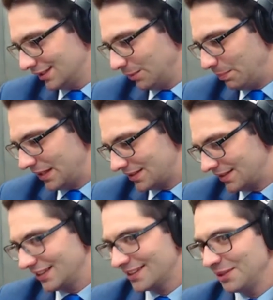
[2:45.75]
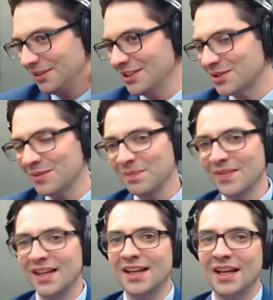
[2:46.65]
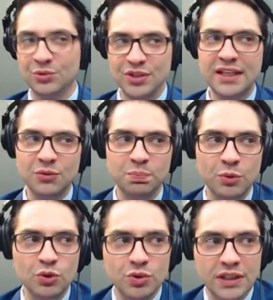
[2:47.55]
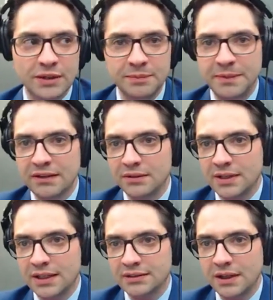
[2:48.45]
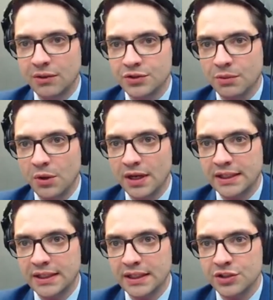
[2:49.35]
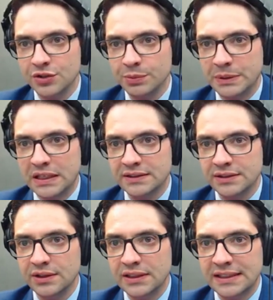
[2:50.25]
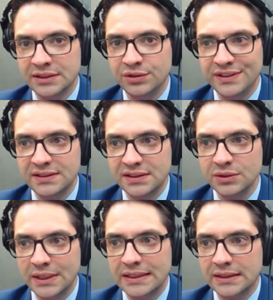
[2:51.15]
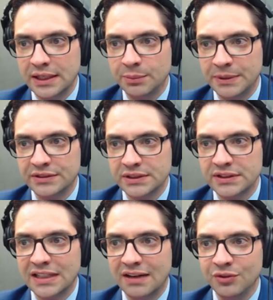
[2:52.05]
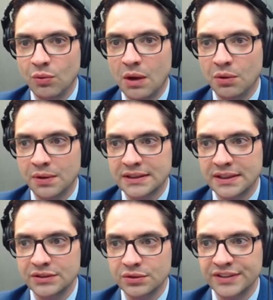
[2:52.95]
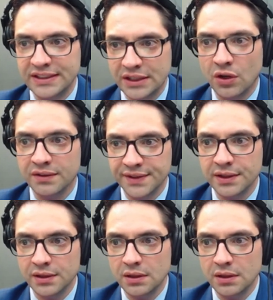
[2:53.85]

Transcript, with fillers: Então presta atenção nisso. Eu sei que um posto aqui perto da, da onde eu moro, aqui na região do Pilarzinho, ele tá 5,25 ainda, era o preço que estava e o álcool a 3,99.